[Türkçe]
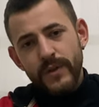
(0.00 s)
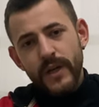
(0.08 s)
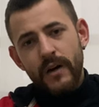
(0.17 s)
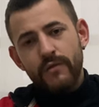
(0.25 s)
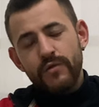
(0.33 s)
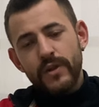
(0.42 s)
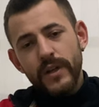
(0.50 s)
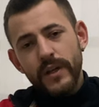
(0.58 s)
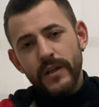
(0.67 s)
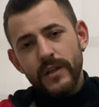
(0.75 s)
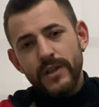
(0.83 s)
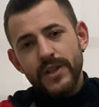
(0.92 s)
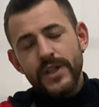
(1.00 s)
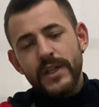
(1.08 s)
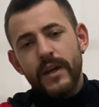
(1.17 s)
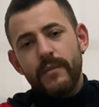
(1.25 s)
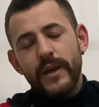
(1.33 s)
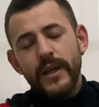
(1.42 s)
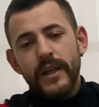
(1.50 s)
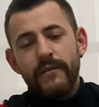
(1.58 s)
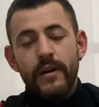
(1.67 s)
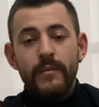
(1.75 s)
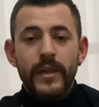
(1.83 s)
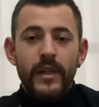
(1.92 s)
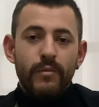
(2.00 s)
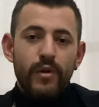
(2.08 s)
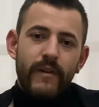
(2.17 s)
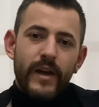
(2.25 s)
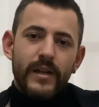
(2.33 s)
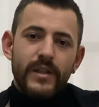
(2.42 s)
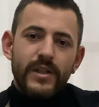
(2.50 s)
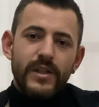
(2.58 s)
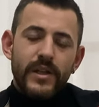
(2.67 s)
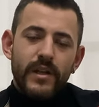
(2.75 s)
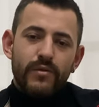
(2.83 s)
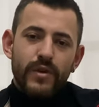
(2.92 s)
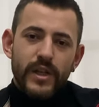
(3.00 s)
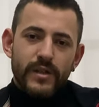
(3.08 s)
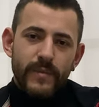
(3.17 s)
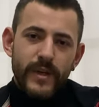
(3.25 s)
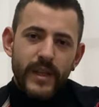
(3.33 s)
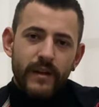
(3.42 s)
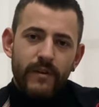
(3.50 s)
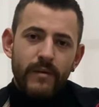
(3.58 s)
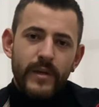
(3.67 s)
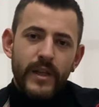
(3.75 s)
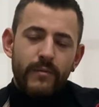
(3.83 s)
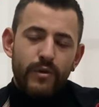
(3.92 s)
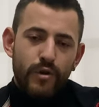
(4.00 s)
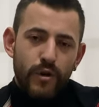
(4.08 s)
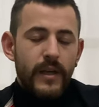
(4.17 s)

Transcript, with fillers: yavru da dışkı yemeye devam edebiliyor veya dışkı ile uğraşmaya devam edebiliyor.